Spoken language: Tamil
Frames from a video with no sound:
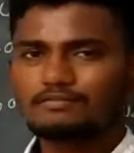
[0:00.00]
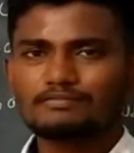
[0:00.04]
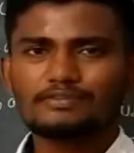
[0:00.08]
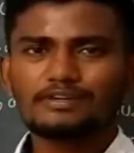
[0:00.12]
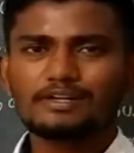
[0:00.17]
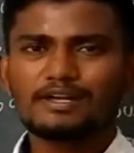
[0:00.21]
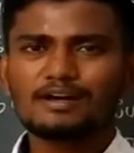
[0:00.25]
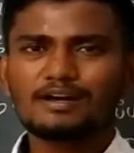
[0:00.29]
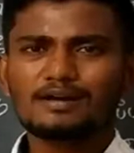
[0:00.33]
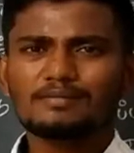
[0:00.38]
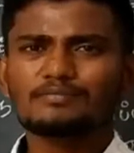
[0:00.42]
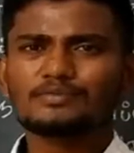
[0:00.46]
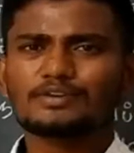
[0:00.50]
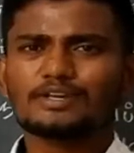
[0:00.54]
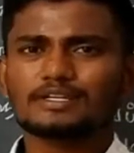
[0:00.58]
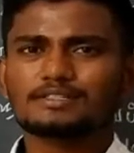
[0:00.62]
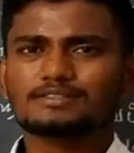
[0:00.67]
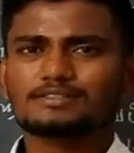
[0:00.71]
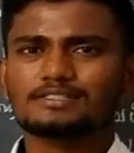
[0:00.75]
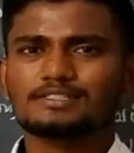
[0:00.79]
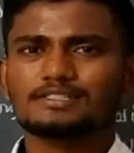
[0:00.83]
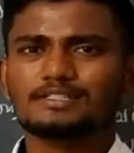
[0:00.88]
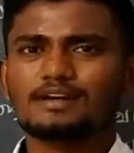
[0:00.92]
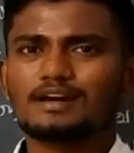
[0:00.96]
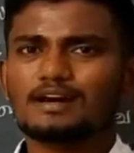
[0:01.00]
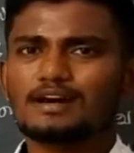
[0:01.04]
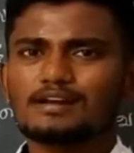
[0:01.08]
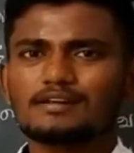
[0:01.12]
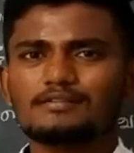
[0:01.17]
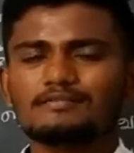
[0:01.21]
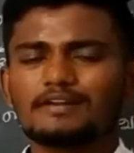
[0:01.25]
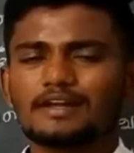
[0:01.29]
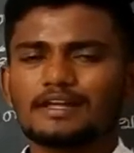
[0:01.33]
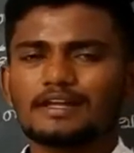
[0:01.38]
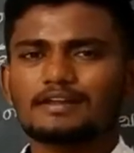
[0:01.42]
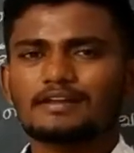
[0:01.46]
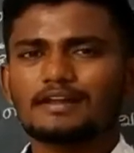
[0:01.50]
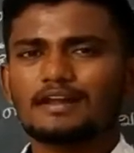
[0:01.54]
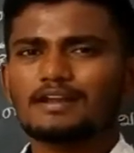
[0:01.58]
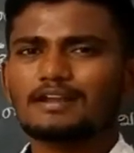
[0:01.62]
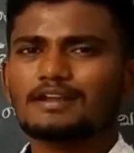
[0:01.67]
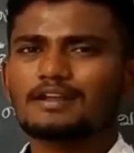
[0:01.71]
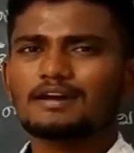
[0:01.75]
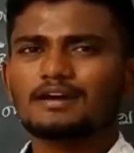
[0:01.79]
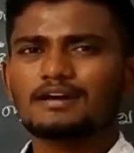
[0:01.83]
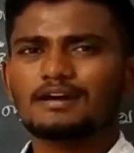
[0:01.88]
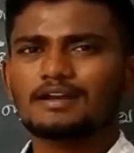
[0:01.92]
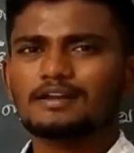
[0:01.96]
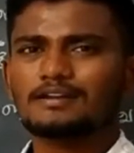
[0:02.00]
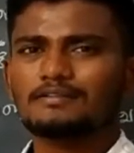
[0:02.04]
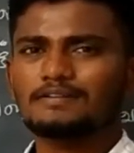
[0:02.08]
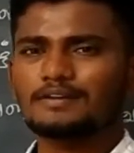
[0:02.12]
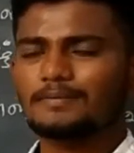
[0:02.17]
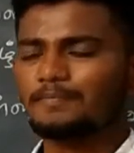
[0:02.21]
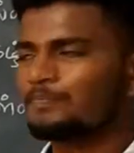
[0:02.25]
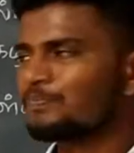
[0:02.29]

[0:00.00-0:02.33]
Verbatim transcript: விடாமுயற்சி ஆழ்வினை நல்ல அறிவு